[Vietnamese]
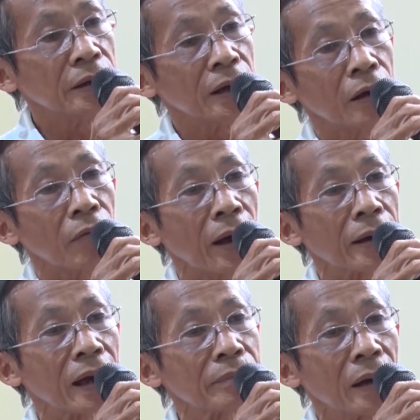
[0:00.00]
ổn giá
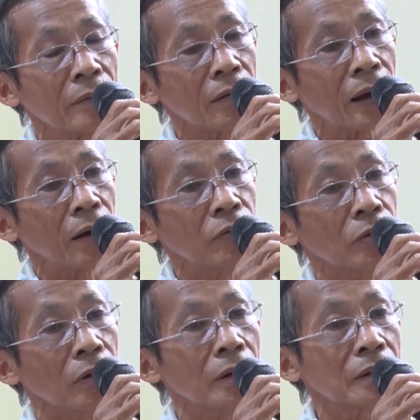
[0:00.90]
cả vật tư nông nghiệp,
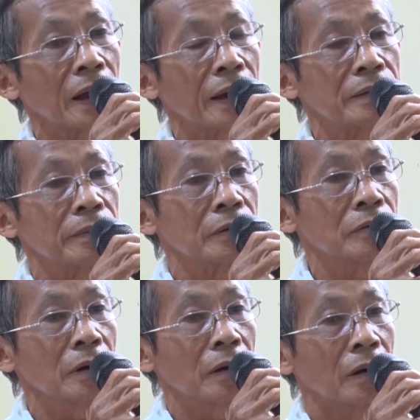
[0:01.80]
hỗ trợ kinh
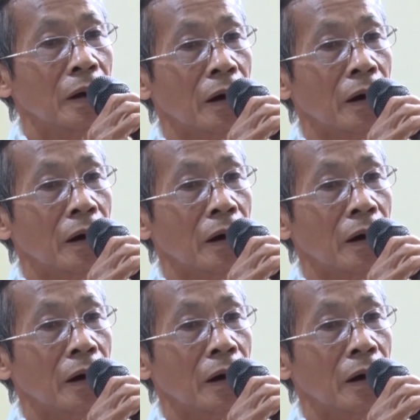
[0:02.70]
phí bảo hiểm